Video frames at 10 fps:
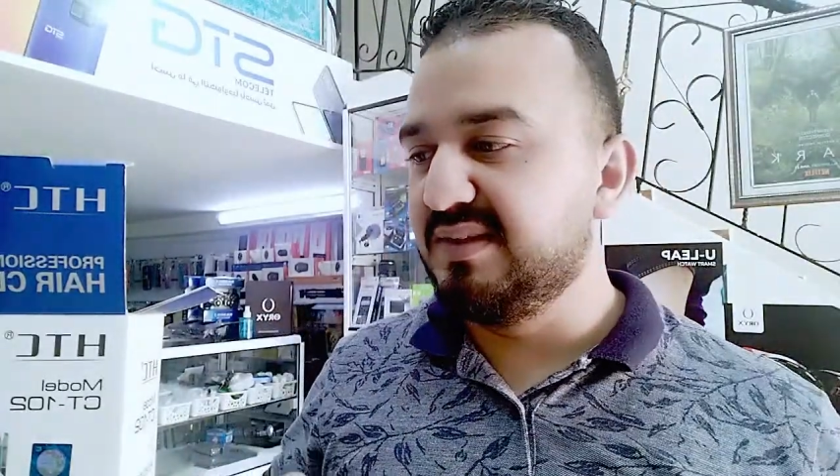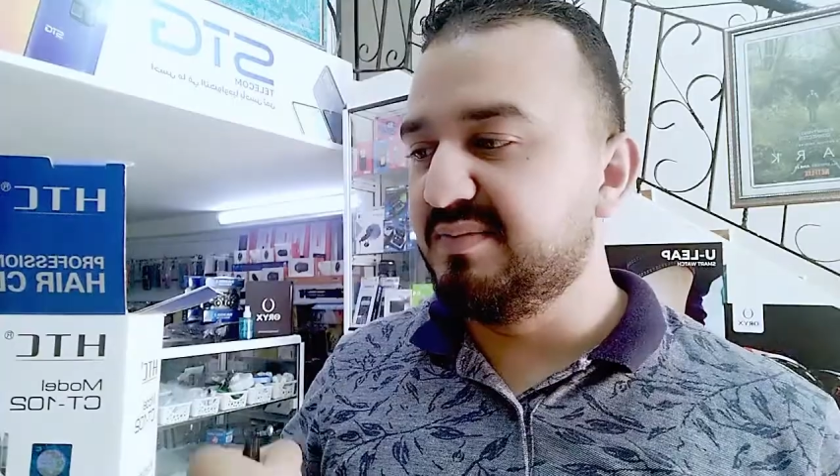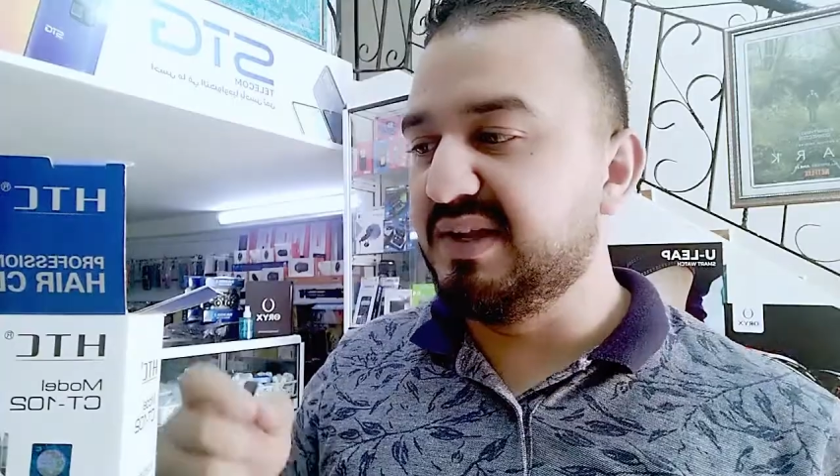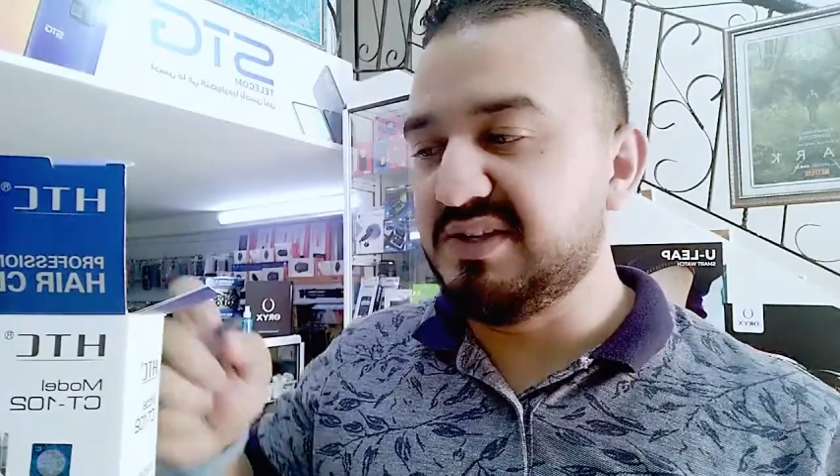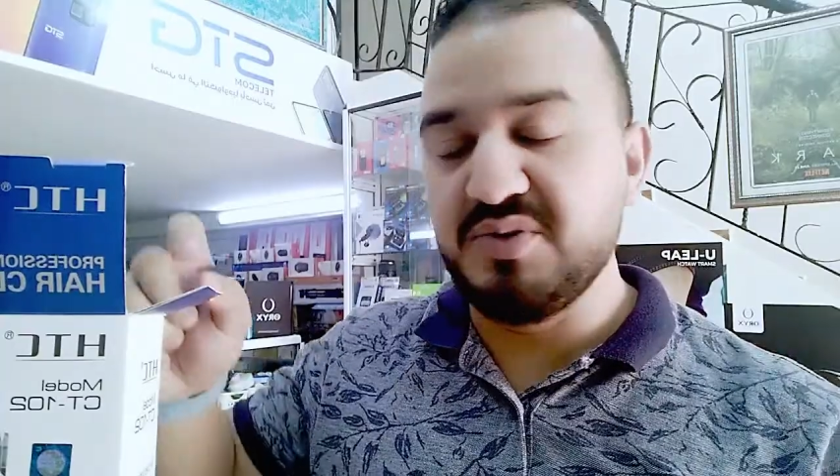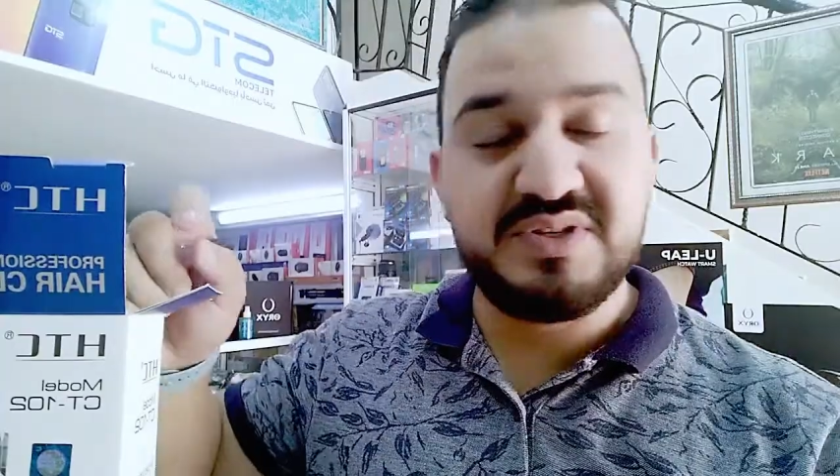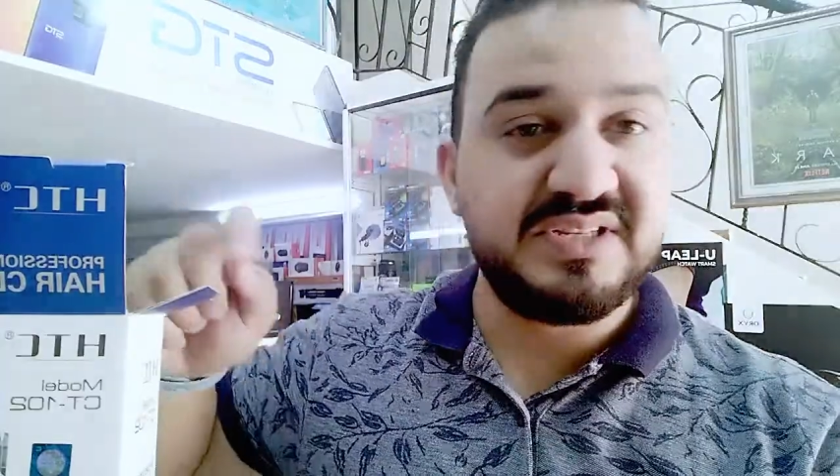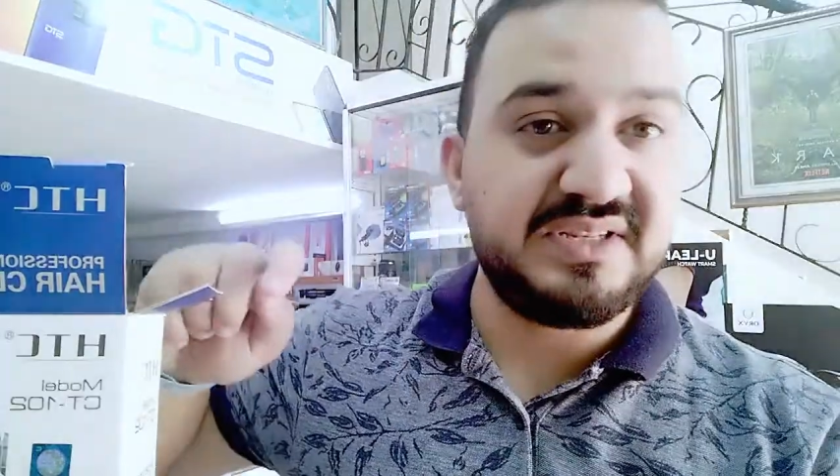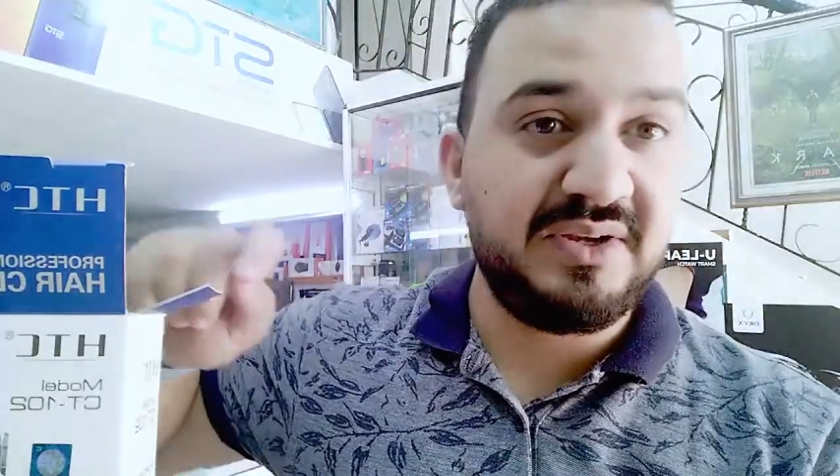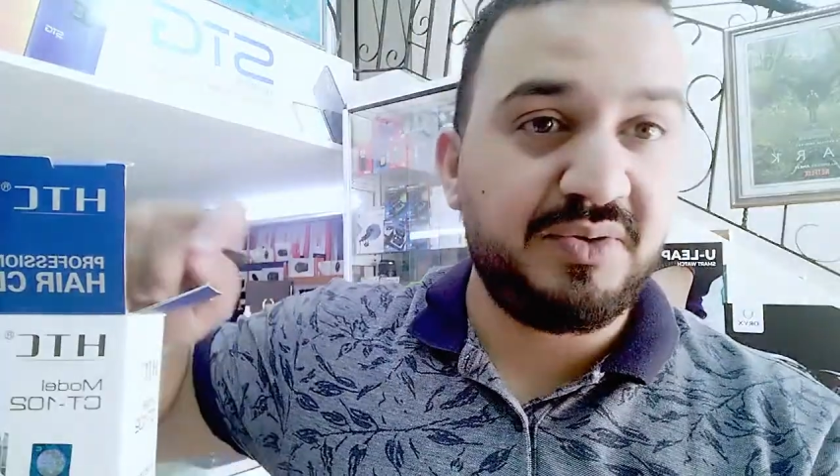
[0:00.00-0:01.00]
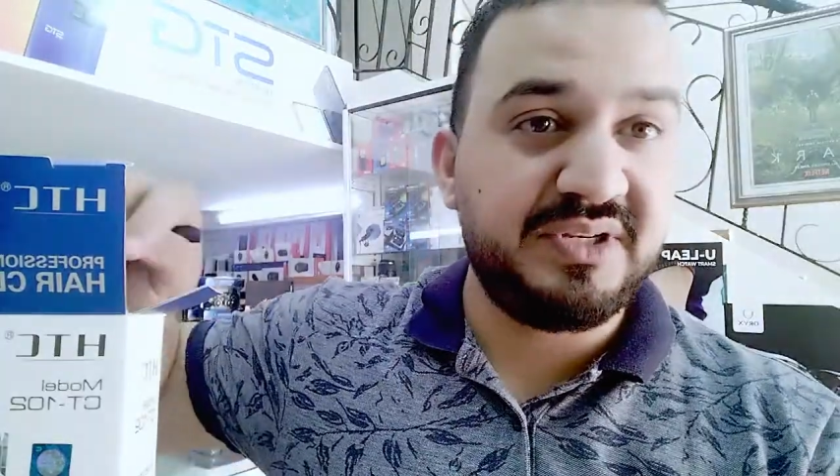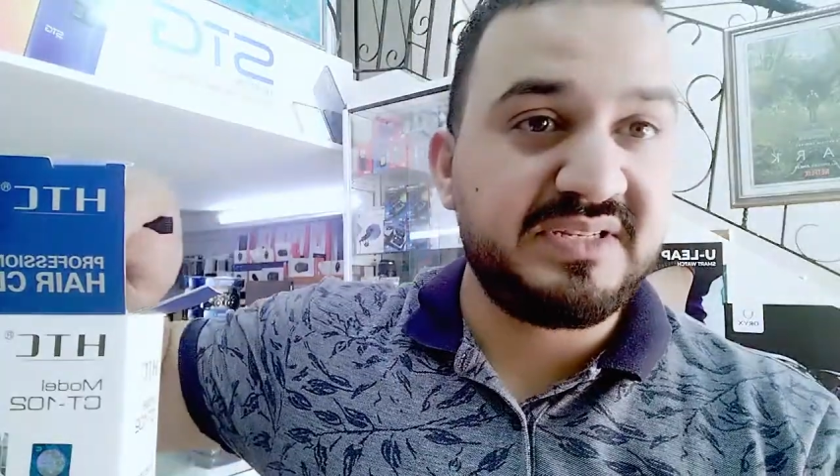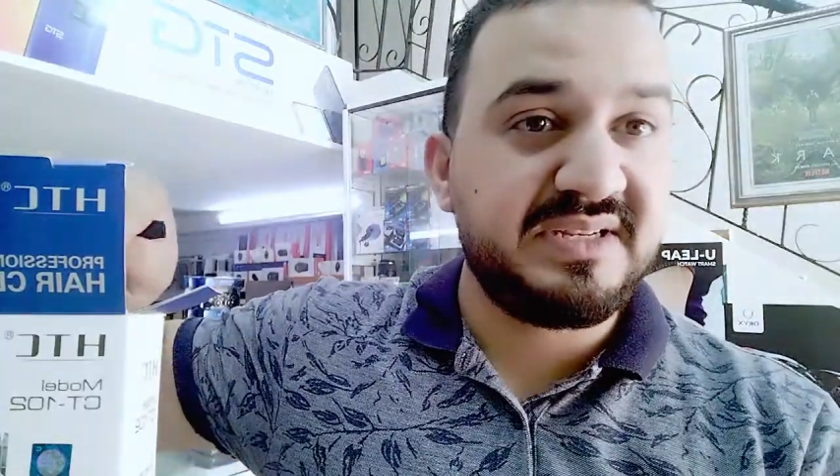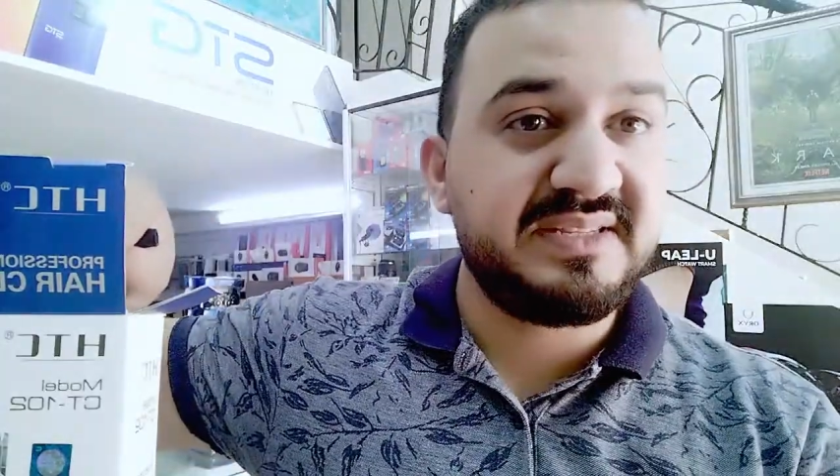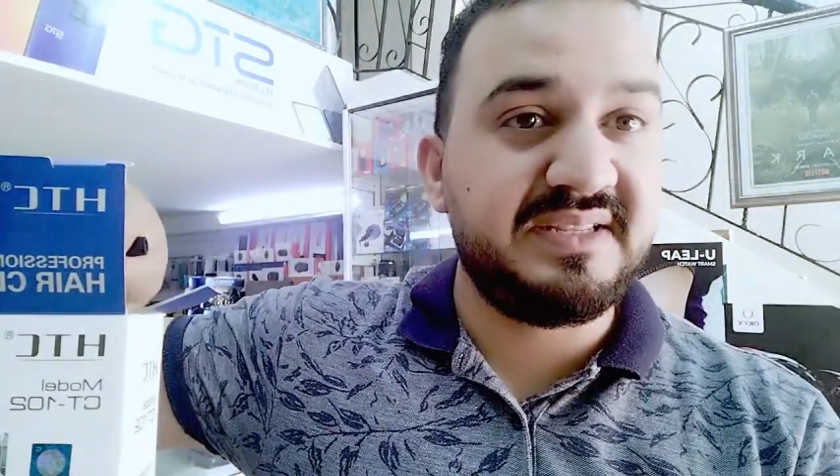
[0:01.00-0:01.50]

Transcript: بناتي وكتنتهي حريه الشخص